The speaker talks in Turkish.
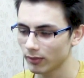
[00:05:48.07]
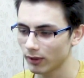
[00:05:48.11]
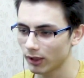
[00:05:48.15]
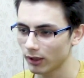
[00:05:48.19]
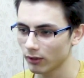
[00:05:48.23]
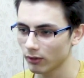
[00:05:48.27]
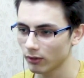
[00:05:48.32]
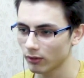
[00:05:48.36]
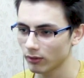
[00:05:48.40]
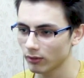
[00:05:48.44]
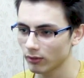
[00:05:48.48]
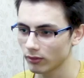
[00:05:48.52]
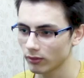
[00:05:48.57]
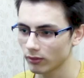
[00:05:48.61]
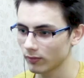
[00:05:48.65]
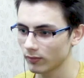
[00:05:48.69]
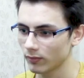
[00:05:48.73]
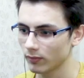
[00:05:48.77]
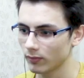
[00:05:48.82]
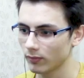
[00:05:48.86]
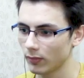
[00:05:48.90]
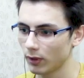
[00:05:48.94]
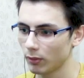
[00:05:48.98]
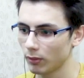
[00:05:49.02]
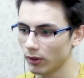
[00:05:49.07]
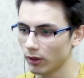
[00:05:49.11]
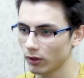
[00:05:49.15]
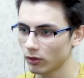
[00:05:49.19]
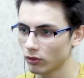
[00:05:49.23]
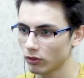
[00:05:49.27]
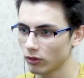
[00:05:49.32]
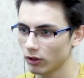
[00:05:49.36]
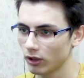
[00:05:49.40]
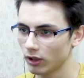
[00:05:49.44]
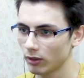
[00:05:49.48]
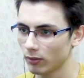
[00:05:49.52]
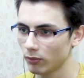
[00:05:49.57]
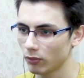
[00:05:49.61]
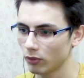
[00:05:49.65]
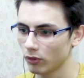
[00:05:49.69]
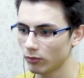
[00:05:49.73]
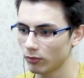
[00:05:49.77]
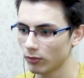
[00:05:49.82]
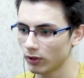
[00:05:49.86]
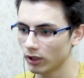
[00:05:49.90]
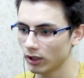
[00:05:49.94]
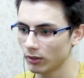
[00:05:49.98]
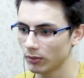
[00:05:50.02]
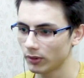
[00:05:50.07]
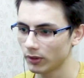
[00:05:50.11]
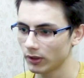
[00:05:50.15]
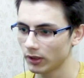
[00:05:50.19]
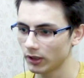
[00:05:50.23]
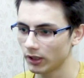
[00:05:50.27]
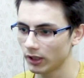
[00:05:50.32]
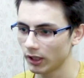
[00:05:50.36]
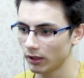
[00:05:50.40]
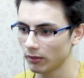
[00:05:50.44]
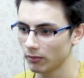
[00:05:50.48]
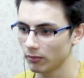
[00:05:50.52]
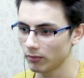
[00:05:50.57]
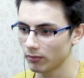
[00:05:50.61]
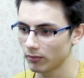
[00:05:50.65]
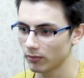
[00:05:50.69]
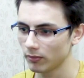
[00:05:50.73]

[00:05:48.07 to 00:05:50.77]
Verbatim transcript: Pardon. Baba şuraya da bombardıman dikeyi.